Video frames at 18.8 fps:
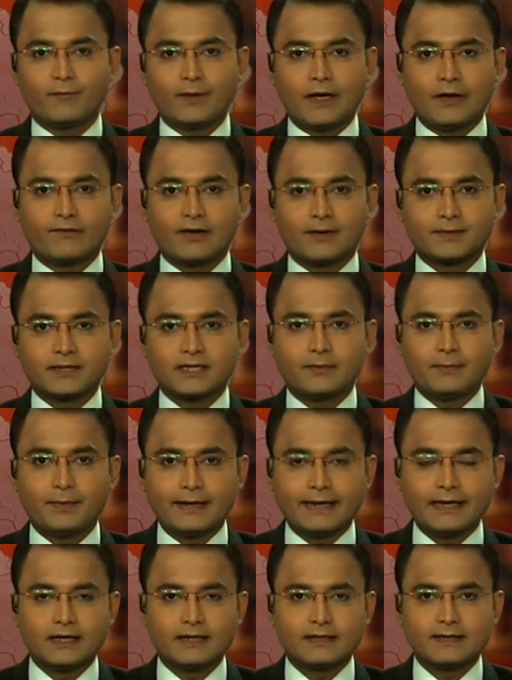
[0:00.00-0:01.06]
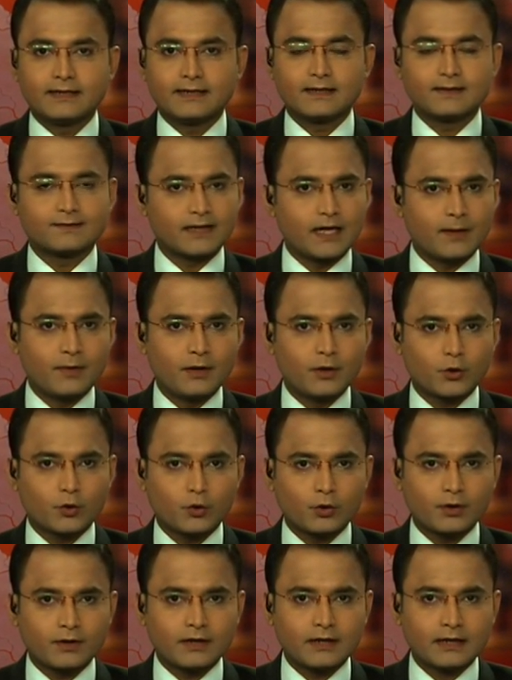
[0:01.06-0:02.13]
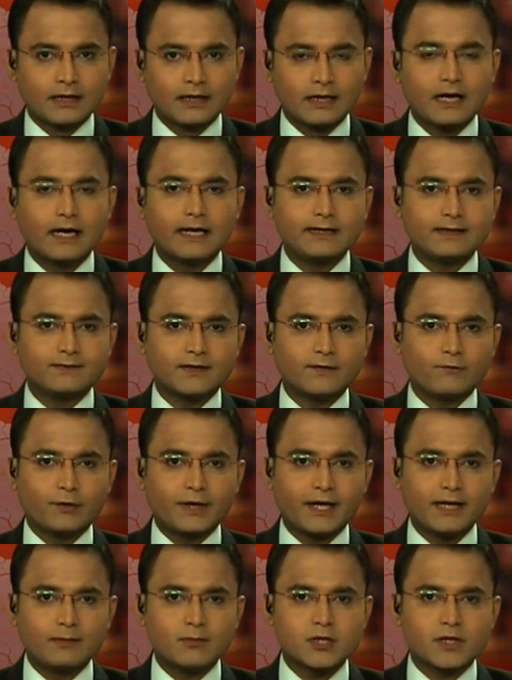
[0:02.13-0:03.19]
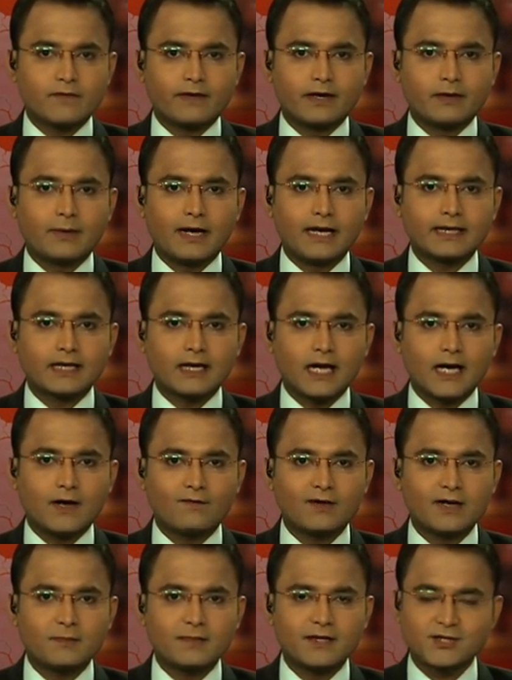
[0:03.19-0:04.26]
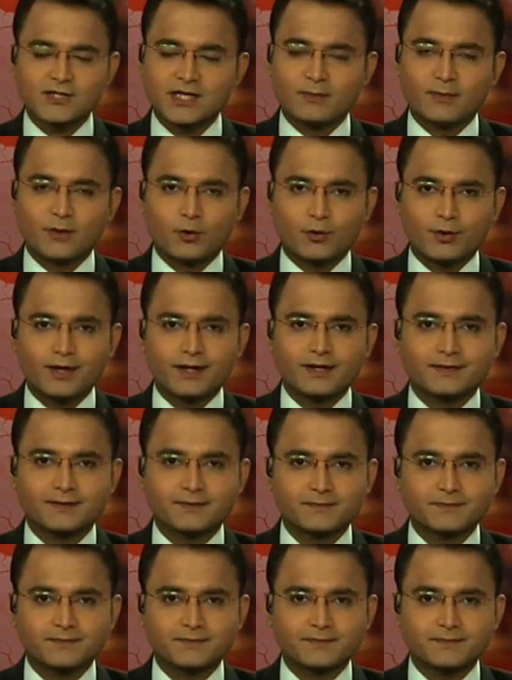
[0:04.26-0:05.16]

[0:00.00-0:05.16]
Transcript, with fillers: डेवलपमेंट रबता कमेटी लंदन के सबक रुकन अनीस एडवोकेट मुस्तफ़ा कमाल के काफिले में शामिल हो गए